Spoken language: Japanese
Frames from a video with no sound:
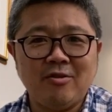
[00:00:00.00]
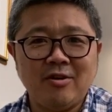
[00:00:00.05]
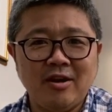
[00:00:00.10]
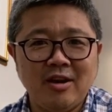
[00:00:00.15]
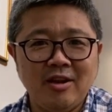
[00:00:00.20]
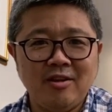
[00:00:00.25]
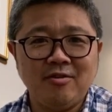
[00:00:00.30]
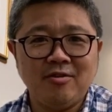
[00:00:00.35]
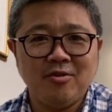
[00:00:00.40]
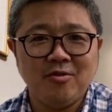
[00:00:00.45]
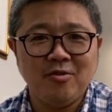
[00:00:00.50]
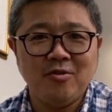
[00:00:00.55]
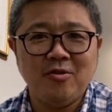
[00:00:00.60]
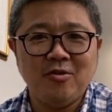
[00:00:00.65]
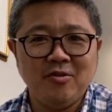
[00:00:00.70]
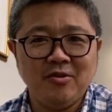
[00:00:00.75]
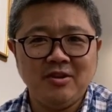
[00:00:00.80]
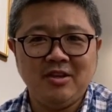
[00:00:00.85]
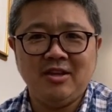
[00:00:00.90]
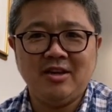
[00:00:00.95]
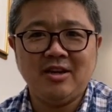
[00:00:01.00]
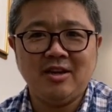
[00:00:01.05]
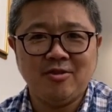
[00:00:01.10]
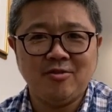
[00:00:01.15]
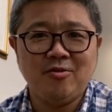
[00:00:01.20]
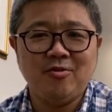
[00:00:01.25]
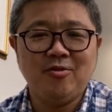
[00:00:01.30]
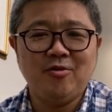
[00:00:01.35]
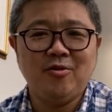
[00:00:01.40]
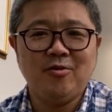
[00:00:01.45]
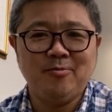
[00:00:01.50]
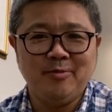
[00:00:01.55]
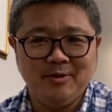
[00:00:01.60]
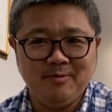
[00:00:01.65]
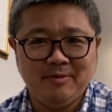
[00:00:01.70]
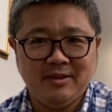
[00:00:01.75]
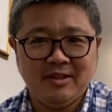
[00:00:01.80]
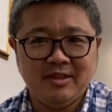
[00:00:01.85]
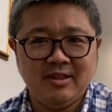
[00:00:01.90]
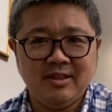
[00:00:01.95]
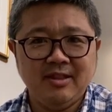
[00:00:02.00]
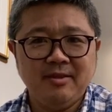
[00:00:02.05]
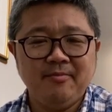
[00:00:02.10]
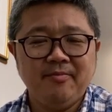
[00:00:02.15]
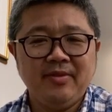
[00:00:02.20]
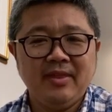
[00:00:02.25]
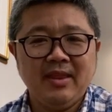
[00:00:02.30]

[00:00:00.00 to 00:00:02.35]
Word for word: こられるといいかと思います。